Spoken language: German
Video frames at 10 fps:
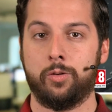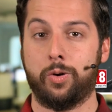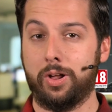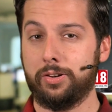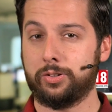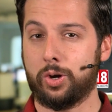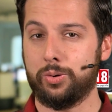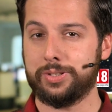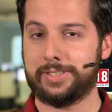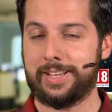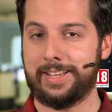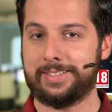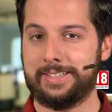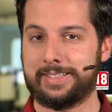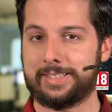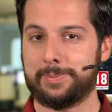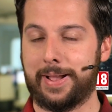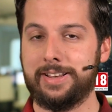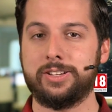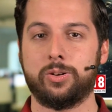Fallen Ghosts heißt die
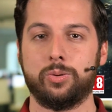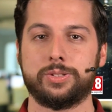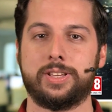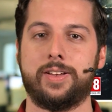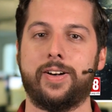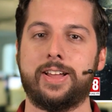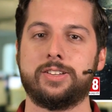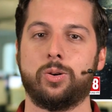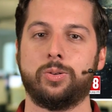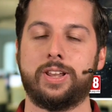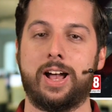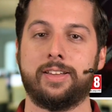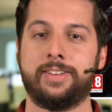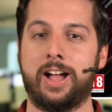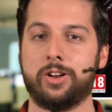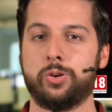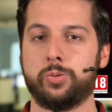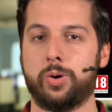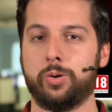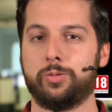zweite große Erweiterung nach Narco
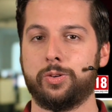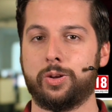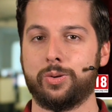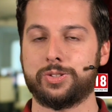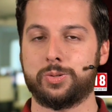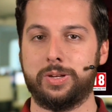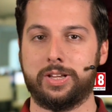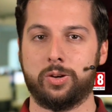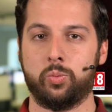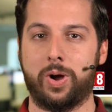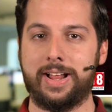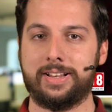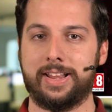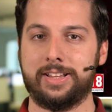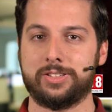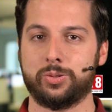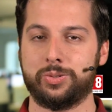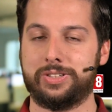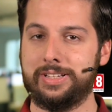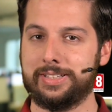Road für Ghost Recon Wildlands
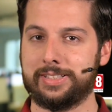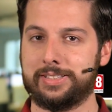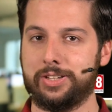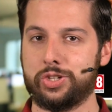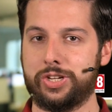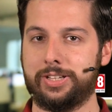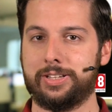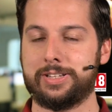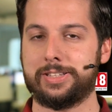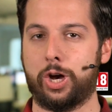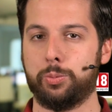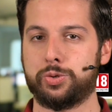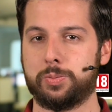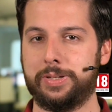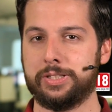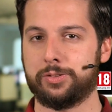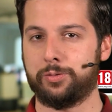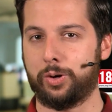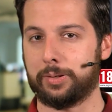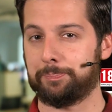und die setzt die Geschichte des Hauptspiels
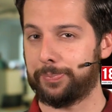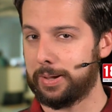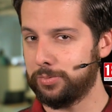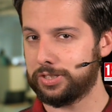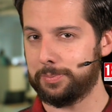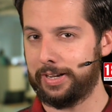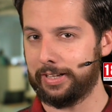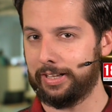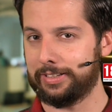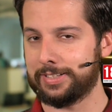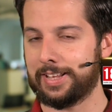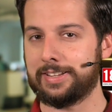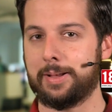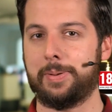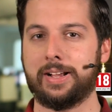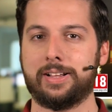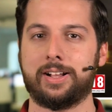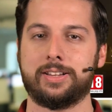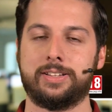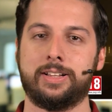fort. Da musste man ja gegen das Santa Blanca
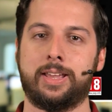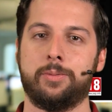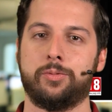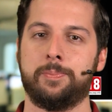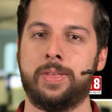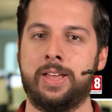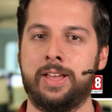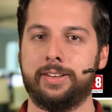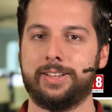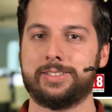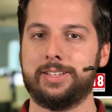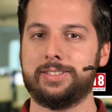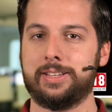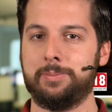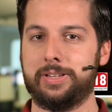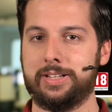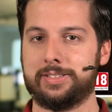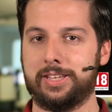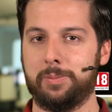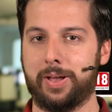Kartell kämpfen. Das ist im
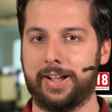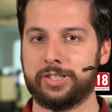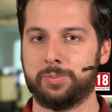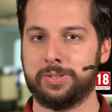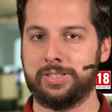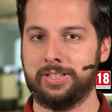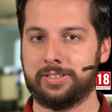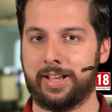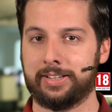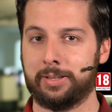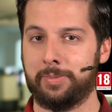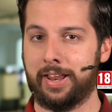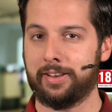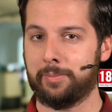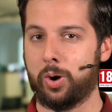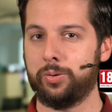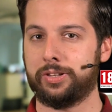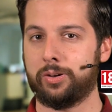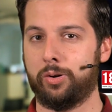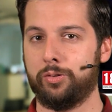DLC bereits besiegt, hat dem Land aber auch
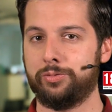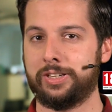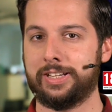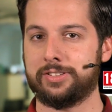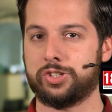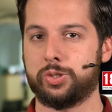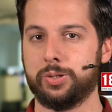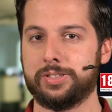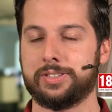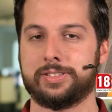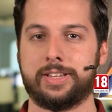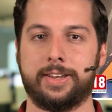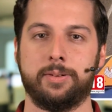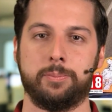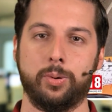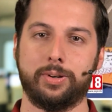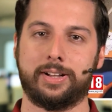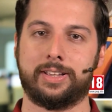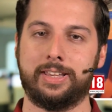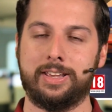nicht geholfen, denn jetzt stürzt es in einen
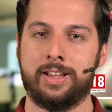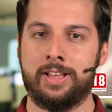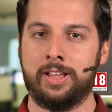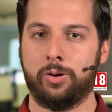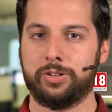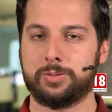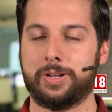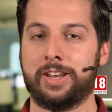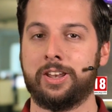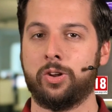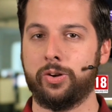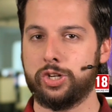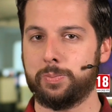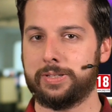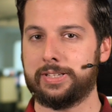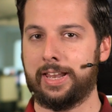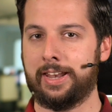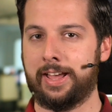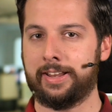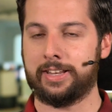Bürgerkrieg und es wird eine neue
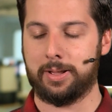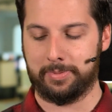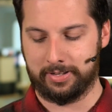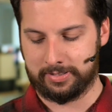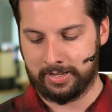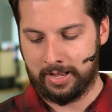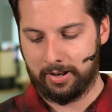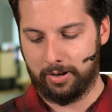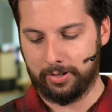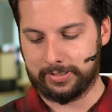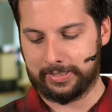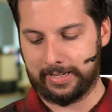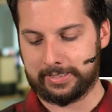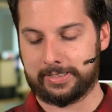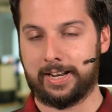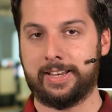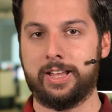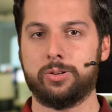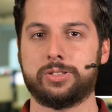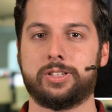Spezialeinheit namens Los
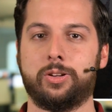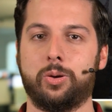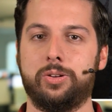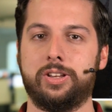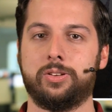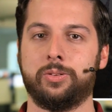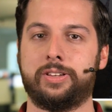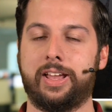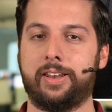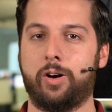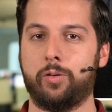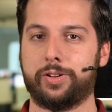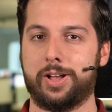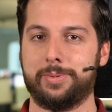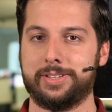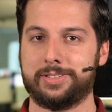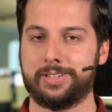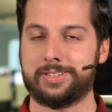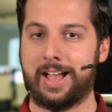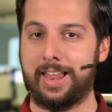Extraneros gegründet und deren Aufgabe ist
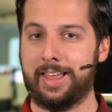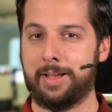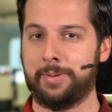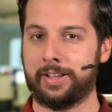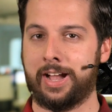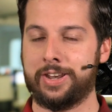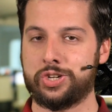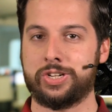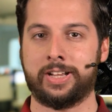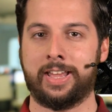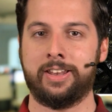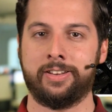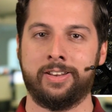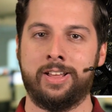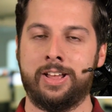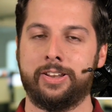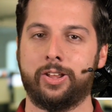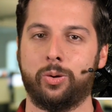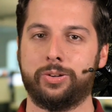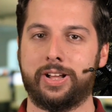es, alle amerikanischen Agenten,
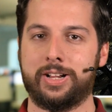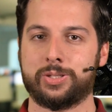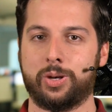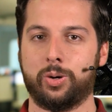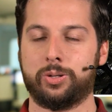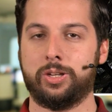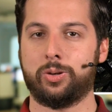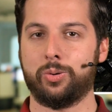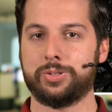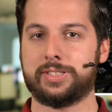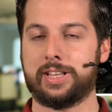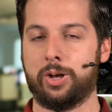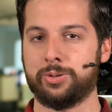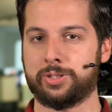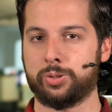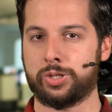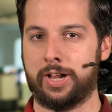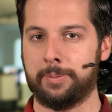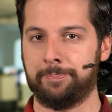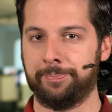darunter also auch die Ghosts,
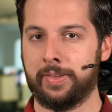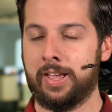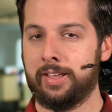auszuschalten.